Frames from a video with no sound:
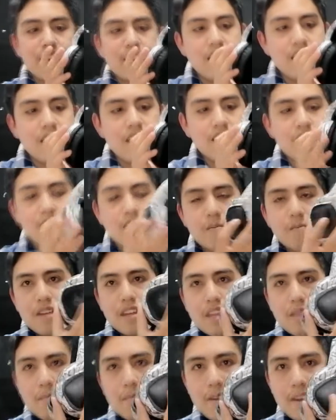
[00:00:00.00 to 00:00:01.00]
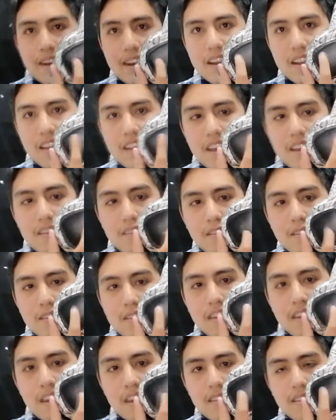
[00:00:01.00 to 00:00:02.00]
acá, los pueden ver. Esto
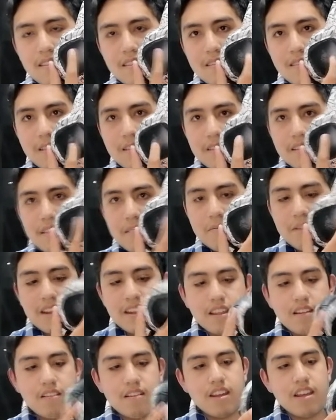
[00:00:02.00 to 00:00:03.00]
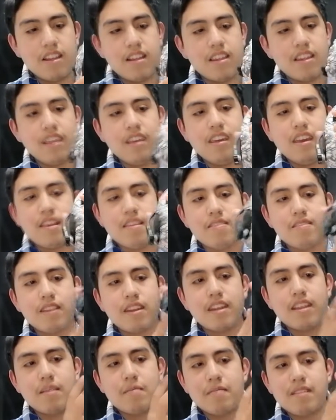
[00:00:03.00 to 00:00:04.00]
es, esto es lo que se ilumina del LED y esto
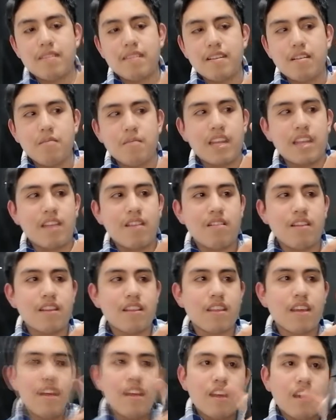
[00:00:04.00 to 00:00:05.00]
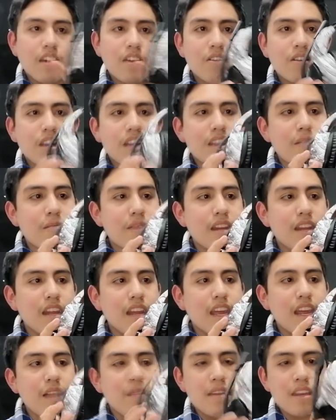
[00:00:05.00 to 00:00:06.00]
aquí también se ilumina del LED Creo que también
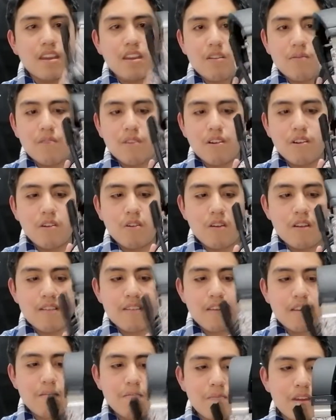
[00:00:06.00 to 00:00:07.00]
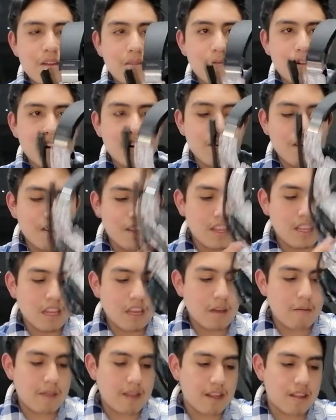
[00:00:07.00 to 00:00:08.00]
el micrófono lo hace, pero bueno, de
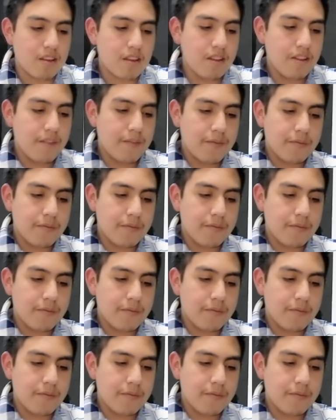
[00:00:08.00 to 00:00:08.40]
momento,